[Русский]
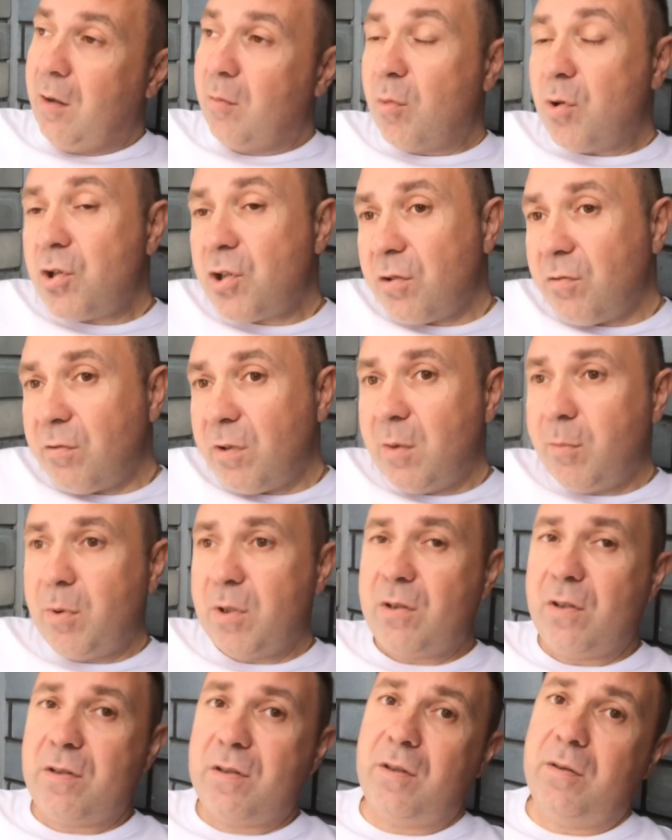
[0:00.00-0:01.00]
Может
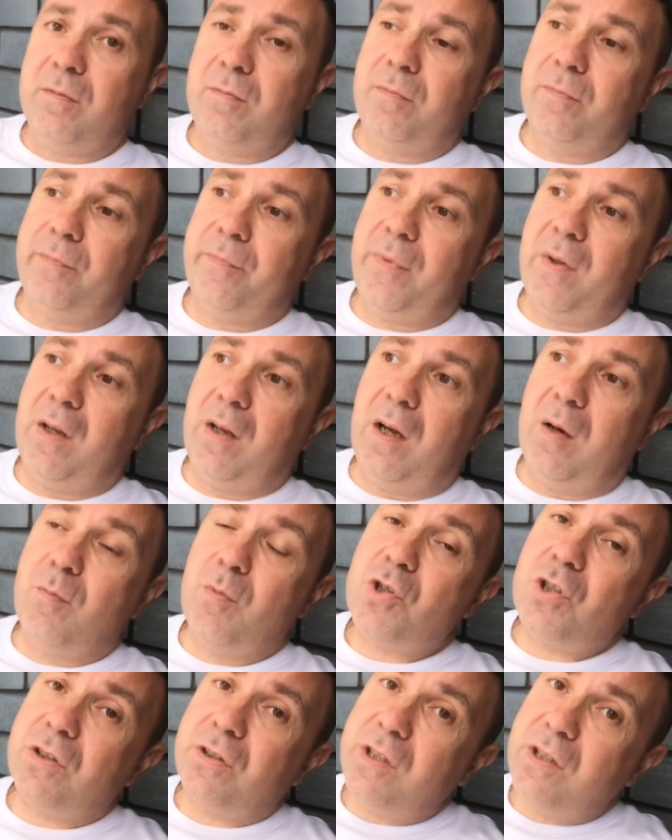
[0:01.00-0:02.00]
выписаться, а
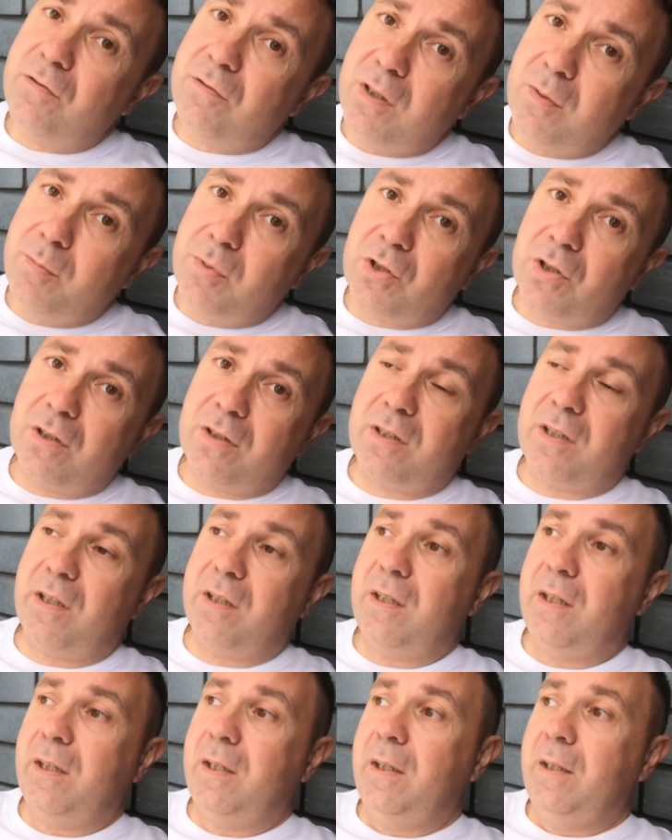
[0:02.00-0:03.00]
может и не
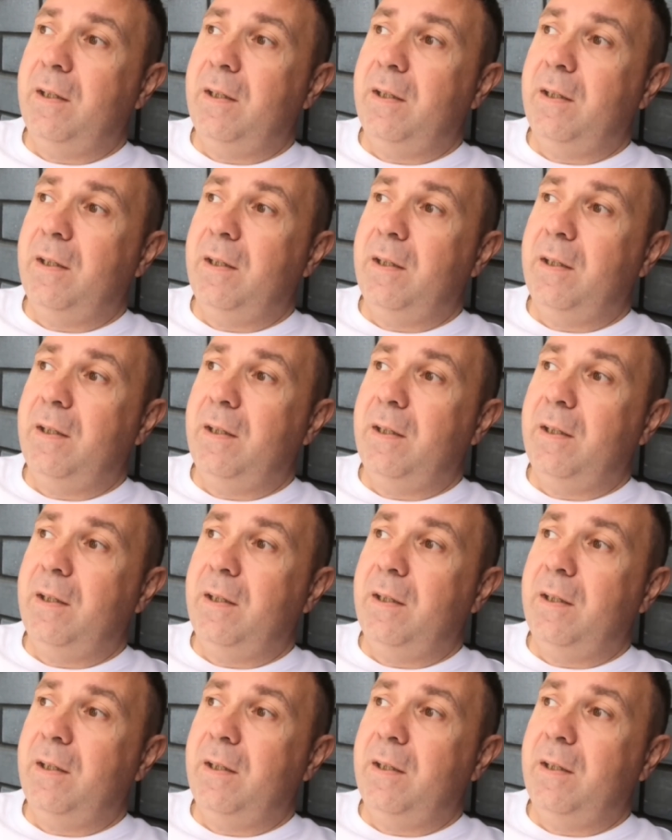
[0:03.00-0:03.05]
выпишется.